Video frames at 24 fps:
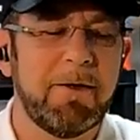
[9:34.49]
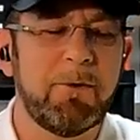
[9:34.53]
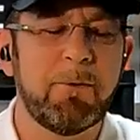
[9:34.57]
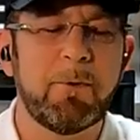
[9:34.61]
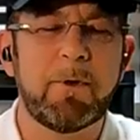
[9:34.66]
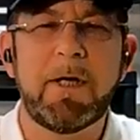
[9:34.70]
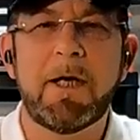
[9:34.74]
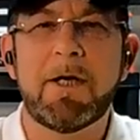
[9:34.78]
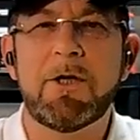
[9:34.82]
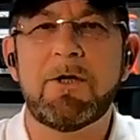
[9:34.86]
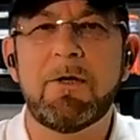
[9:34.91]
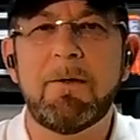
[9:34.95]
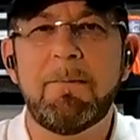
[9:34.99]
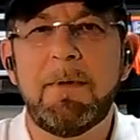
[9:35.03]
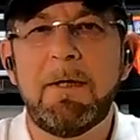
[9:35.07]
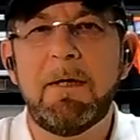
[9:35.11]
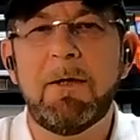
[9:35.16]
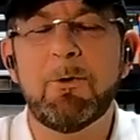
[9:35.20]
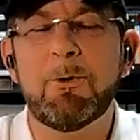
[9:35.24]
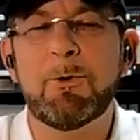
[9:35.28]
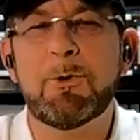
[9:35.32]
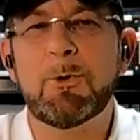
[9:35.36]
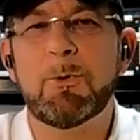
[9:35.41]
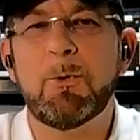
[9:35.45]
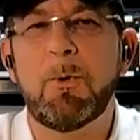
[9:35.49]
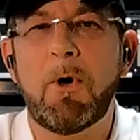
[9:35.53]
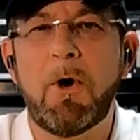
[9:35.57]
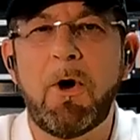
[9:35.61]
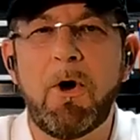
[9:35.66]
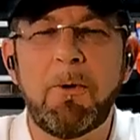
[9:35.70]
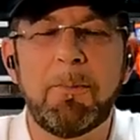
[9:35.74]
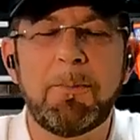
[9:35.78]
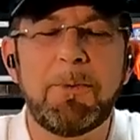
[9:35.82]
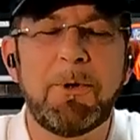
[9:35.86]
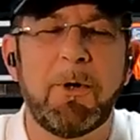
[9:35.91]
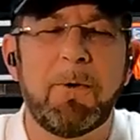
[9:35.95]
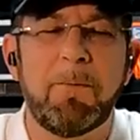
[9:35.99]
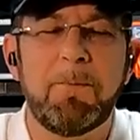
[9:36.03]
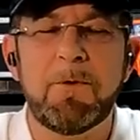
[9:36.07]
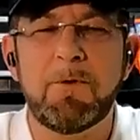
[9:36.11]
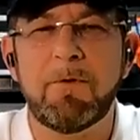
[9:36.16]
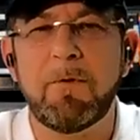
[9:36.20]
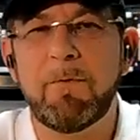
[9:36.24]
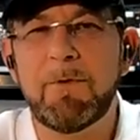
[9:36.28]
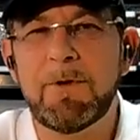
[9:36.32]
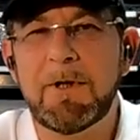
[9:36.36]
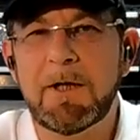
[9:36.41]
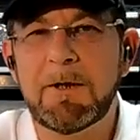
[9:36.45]
Donc là, j'ai mis le son ambiant.
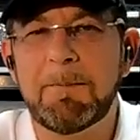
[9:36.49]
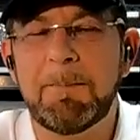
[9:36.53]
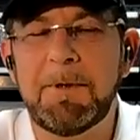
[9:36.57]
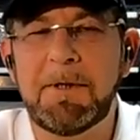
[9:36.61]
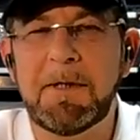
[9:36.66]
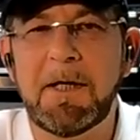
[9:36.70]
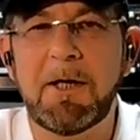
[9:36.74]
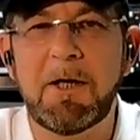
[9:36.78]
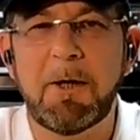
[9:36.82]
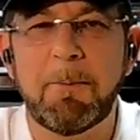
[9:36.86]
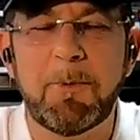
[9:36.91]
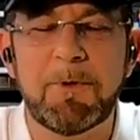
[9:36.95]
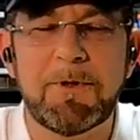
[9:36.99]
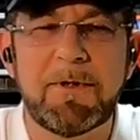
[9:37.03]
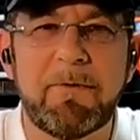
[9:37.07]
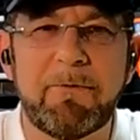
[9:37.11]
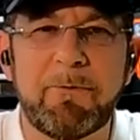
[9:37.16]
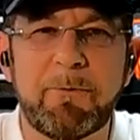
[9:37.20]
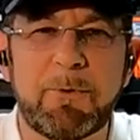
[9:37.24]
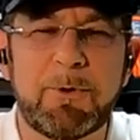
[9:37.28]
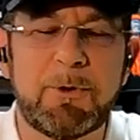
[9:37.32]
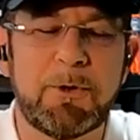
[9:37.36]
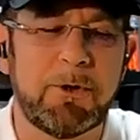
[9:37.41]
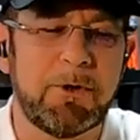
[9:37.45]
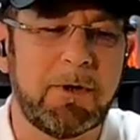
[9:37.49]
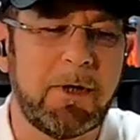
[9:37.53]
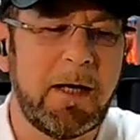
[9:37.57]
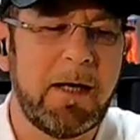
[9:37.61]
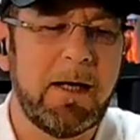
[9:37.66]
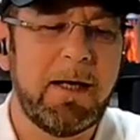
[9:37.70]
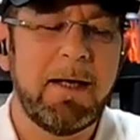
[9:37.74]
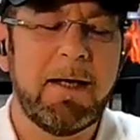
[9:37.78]
Je vais vous expliquer comment ça fonctionne.